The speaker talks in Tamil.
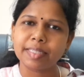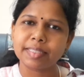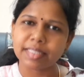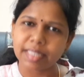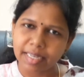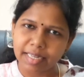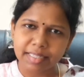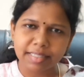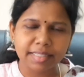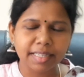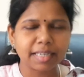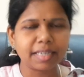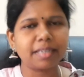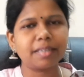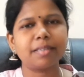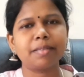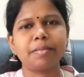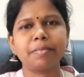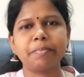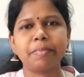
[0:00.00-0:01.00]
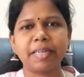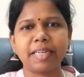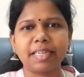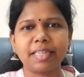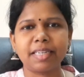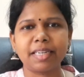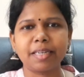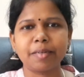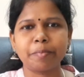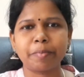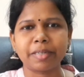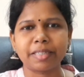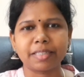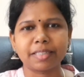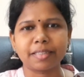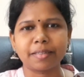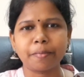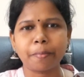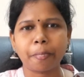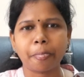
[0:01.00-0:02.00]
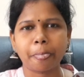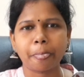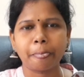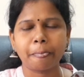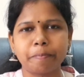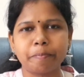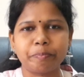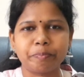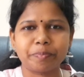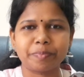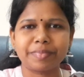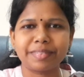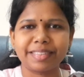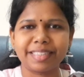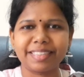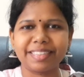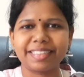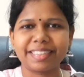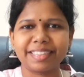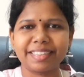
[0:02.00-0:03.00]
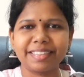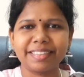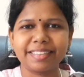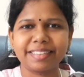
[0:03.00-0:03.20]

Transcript: சேர்ந்தே பேரண்டிங் பண்ணுங்கள் நன்றி